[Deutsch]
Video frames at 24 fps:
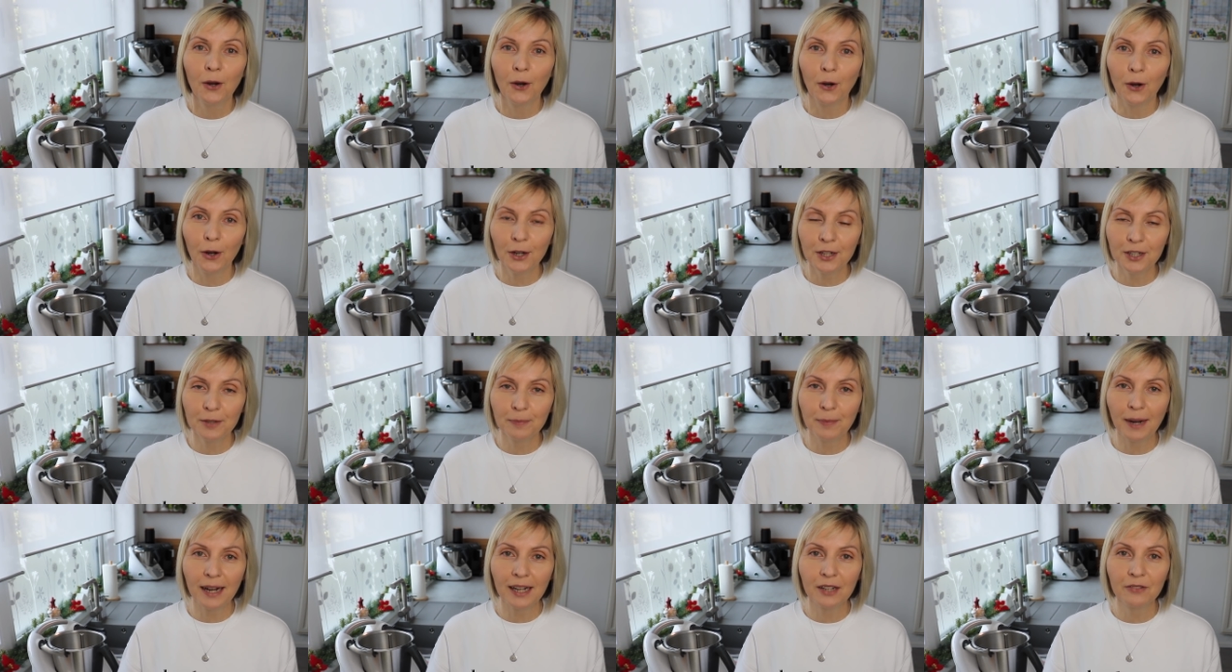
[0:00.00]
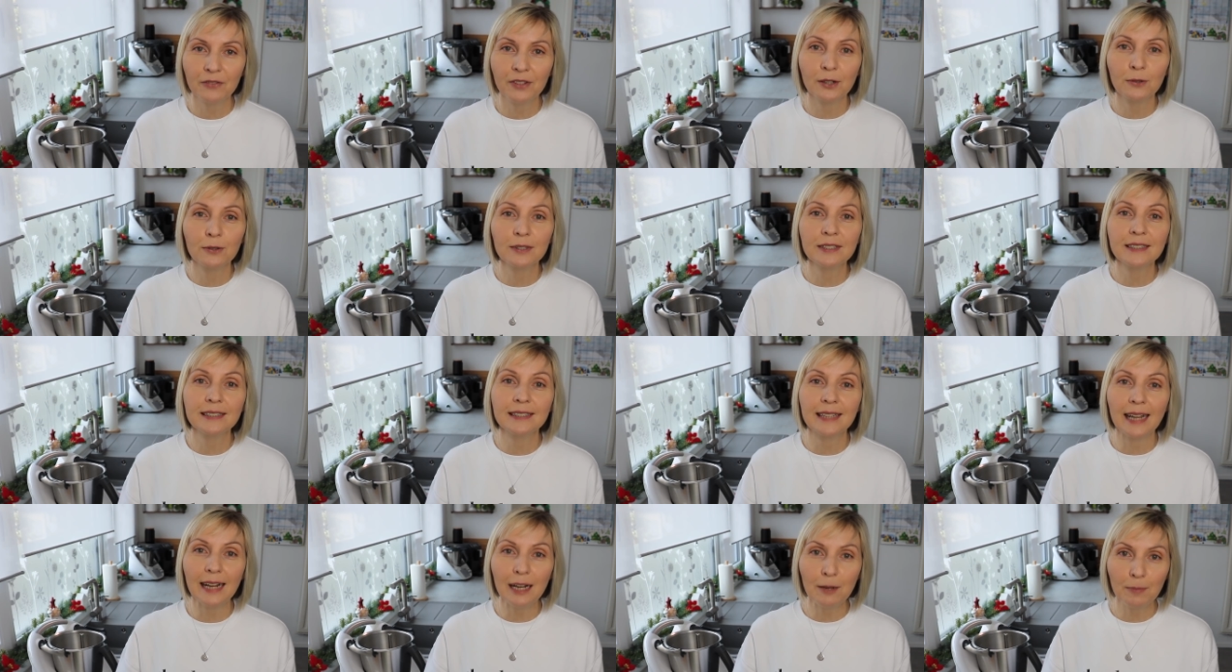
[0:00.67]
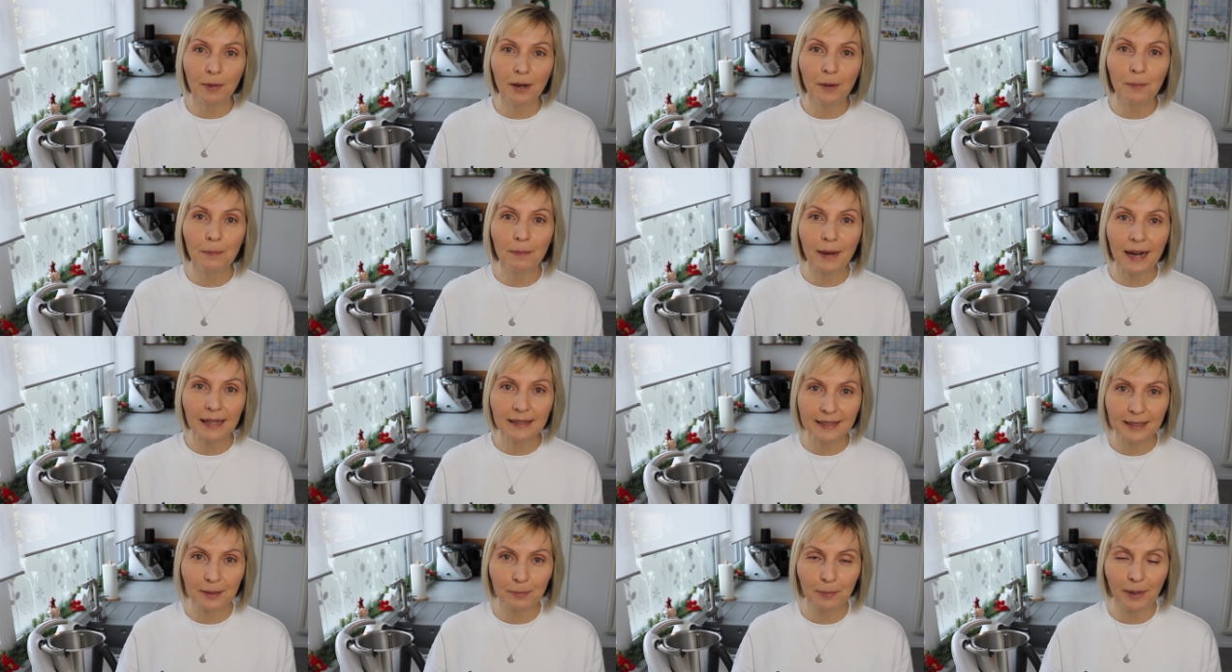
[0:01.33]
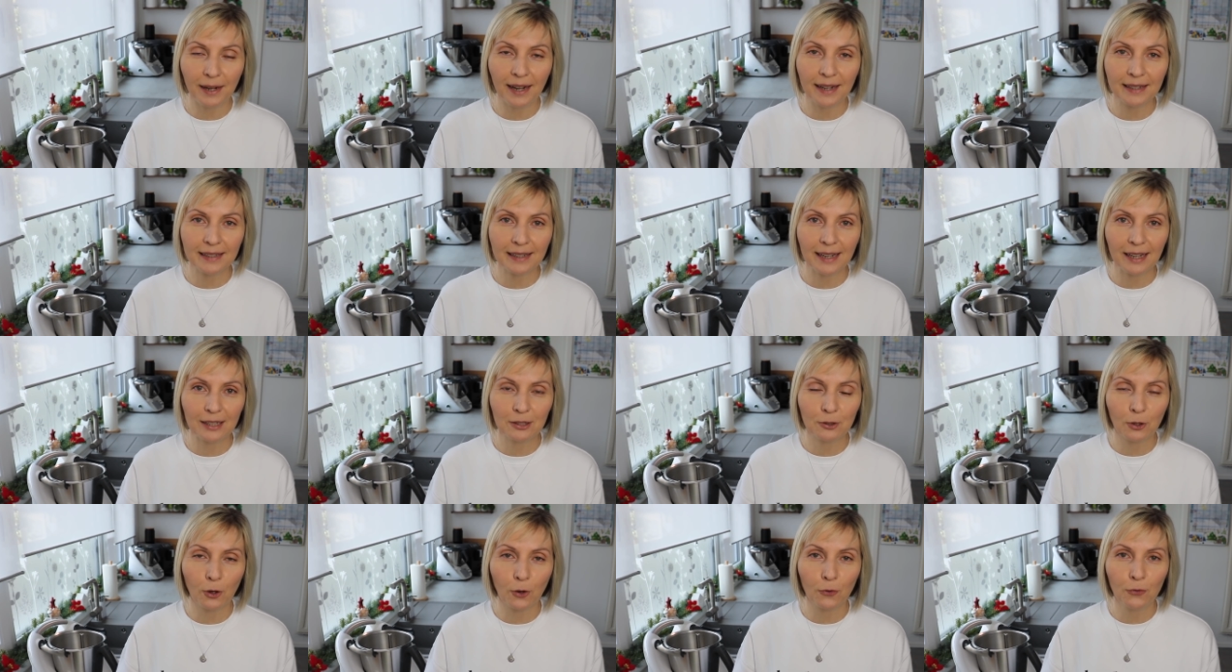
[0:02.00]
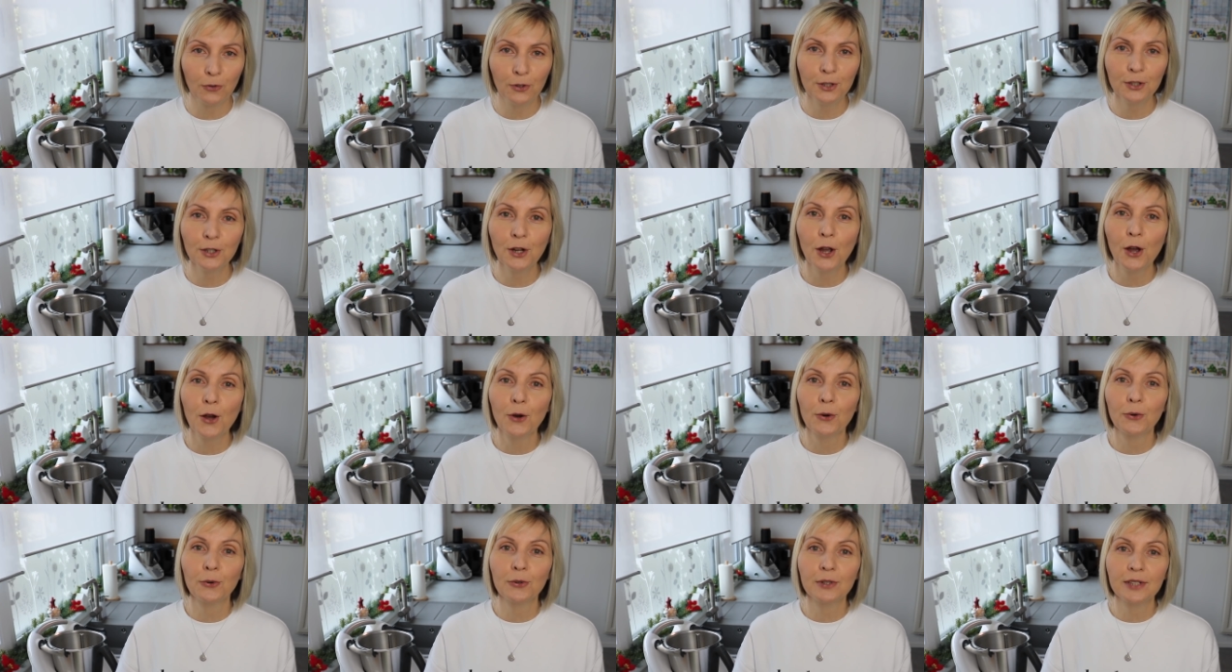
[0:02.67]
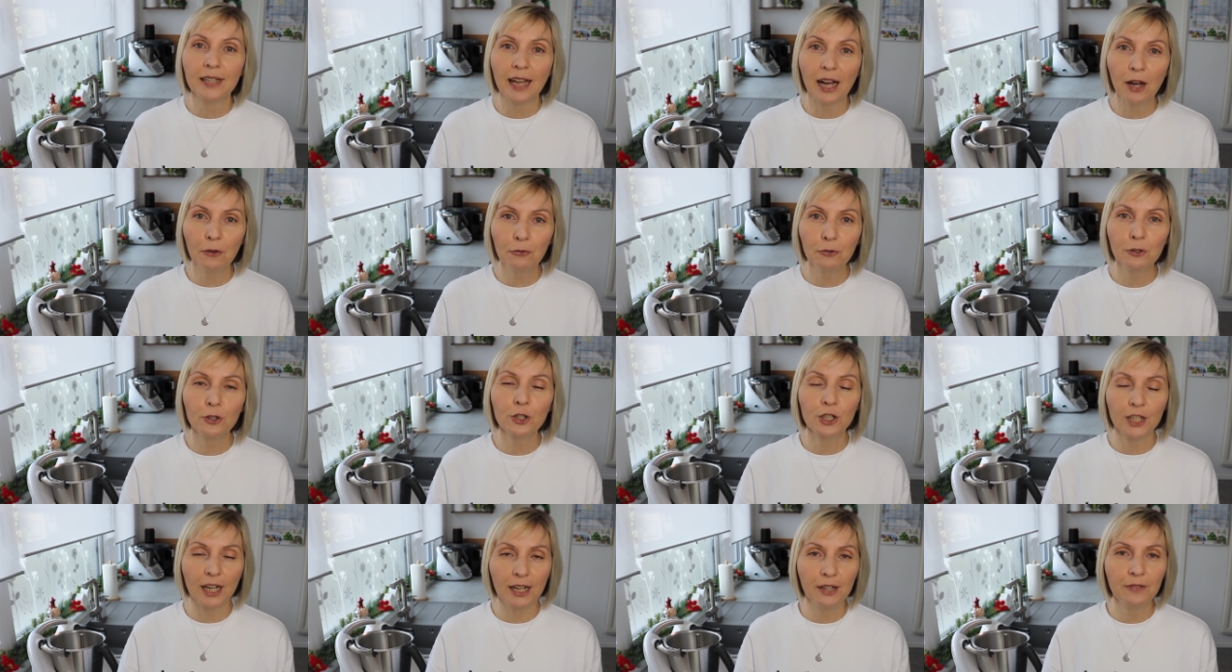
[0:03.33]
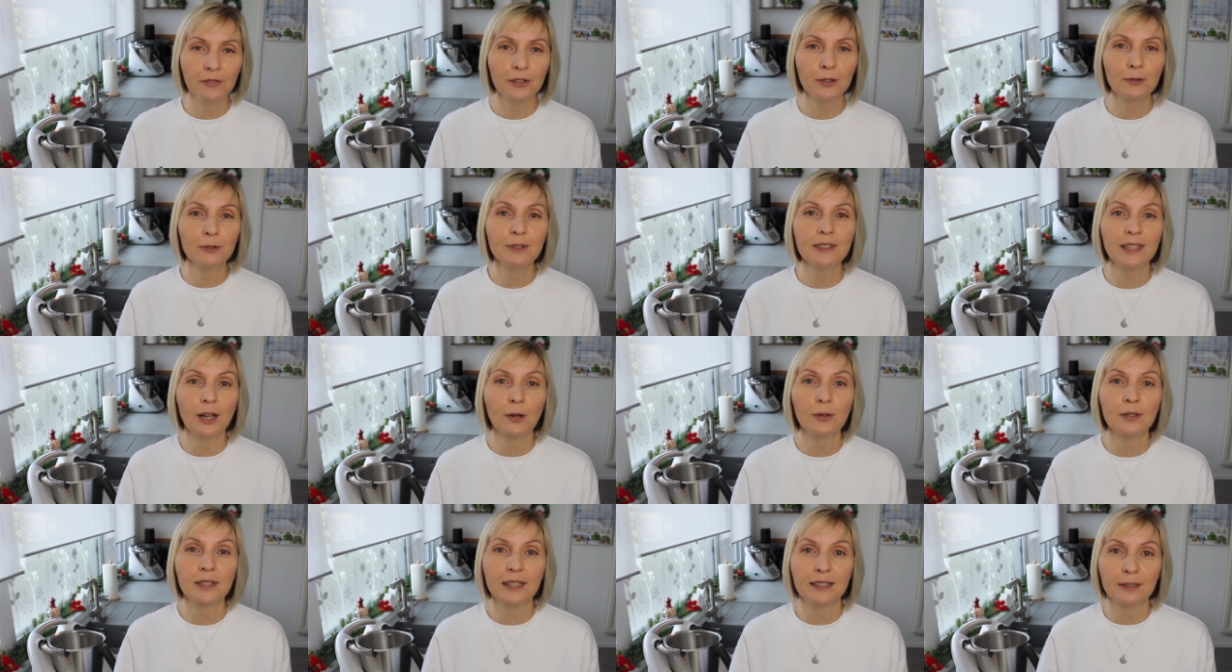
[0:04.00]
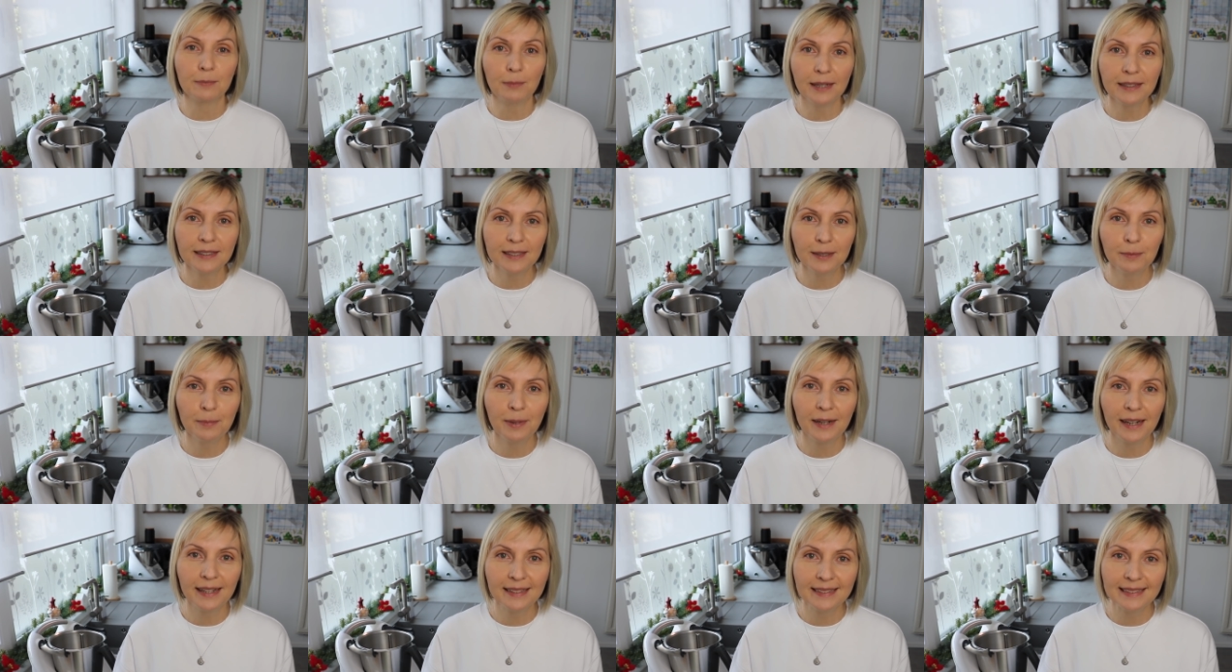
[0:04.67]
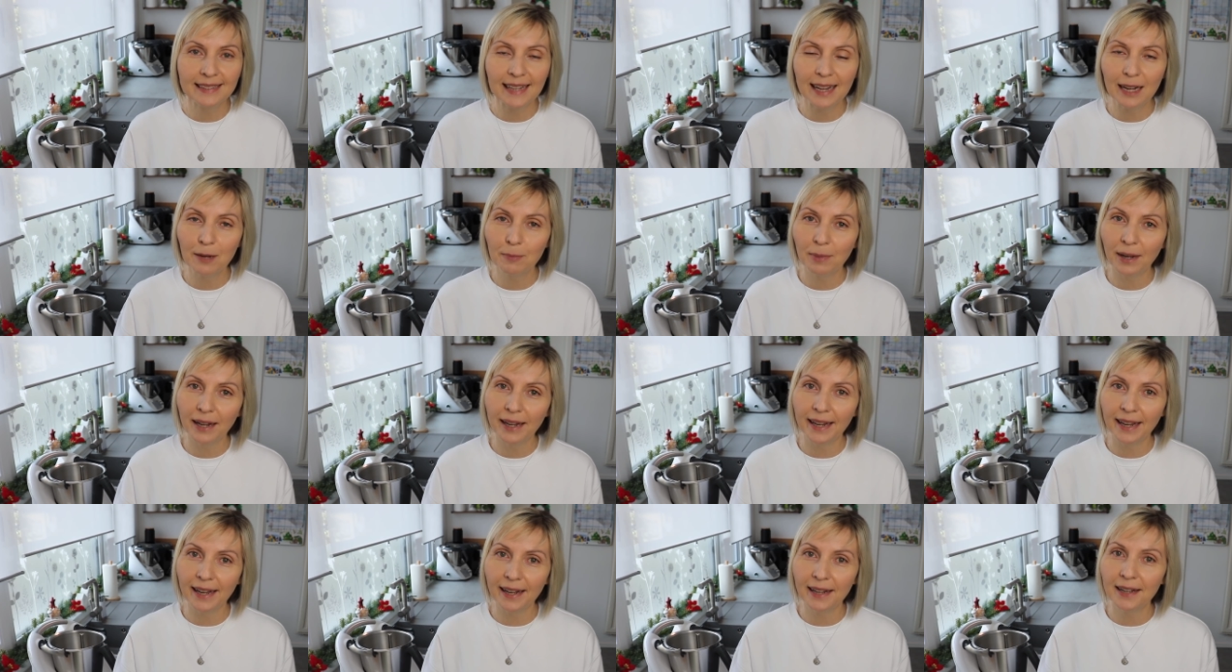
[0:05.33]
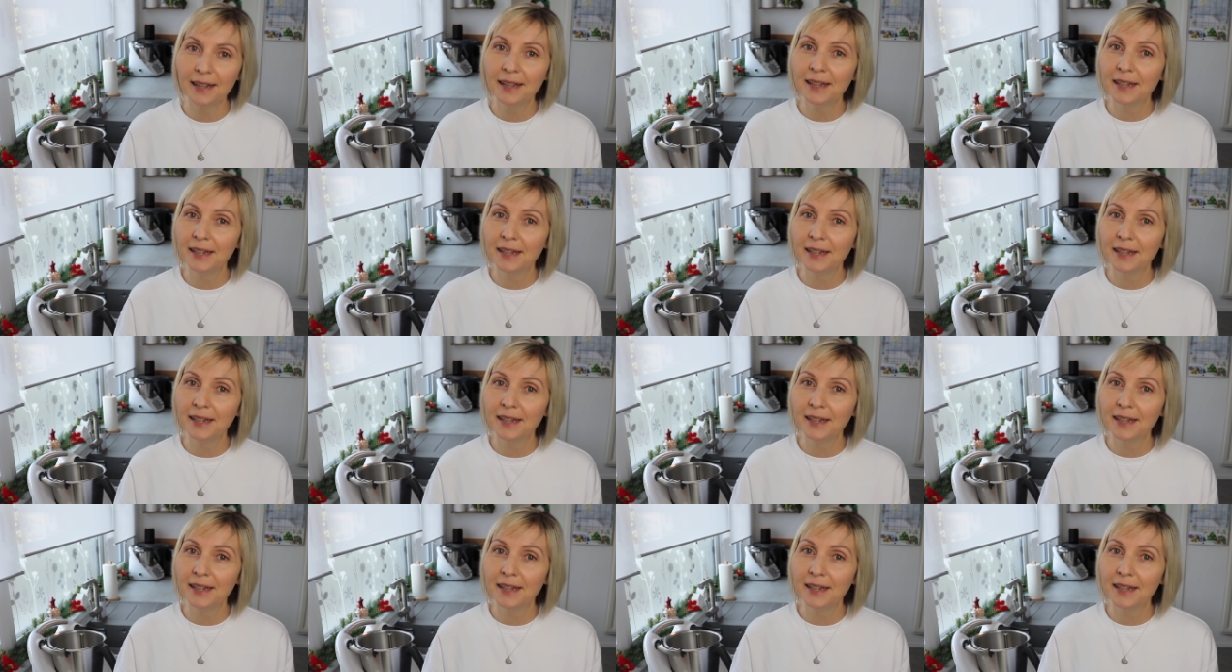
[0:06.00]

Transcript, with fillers: Heute machen wir uns selber Marzipankartoffeln und dafür stellen wir uns auch das Marzipan selber her.